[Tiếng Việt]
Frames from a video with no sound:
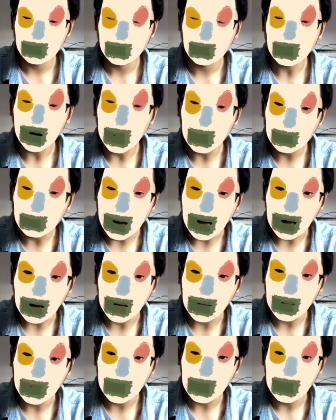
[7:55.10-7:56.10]
công bằng
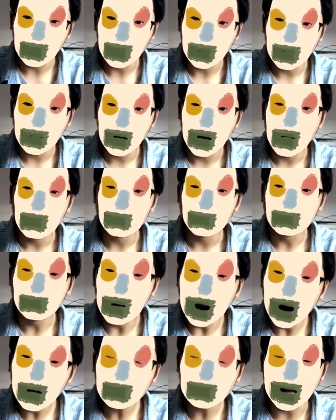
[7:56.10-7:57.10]

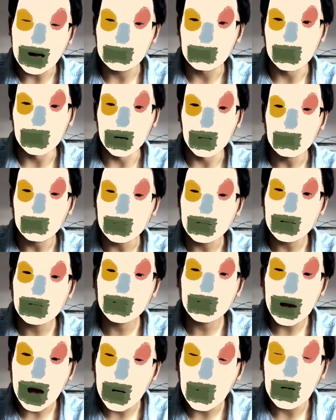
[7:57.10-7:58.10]
bớt đặt mình ở vị trí
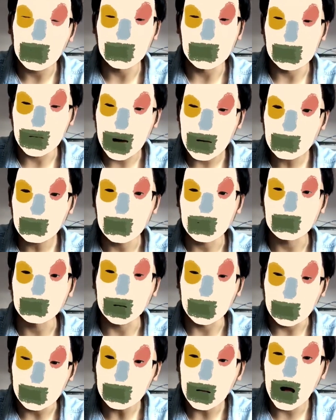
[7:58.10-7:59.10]
cao hơn người khác mà
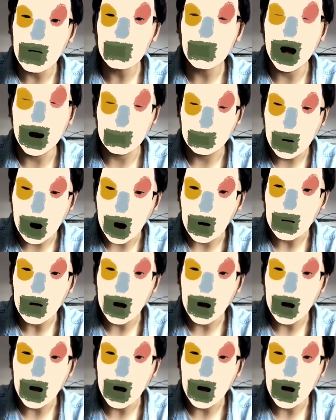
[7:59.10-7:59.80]
tự tới mà học hỏi